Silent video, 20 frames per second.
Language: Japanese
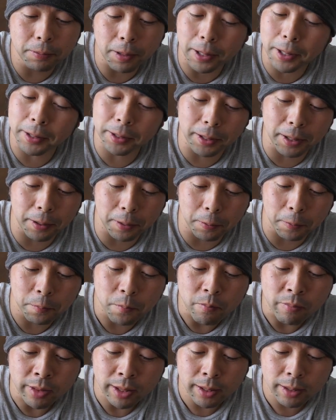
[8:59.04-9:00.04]
わかんないけど
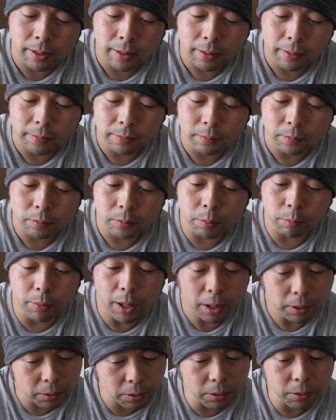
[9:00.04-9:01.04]

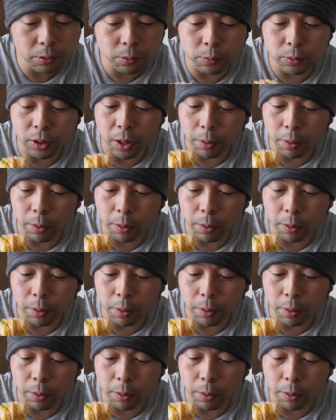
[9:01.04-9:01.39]
丸いのも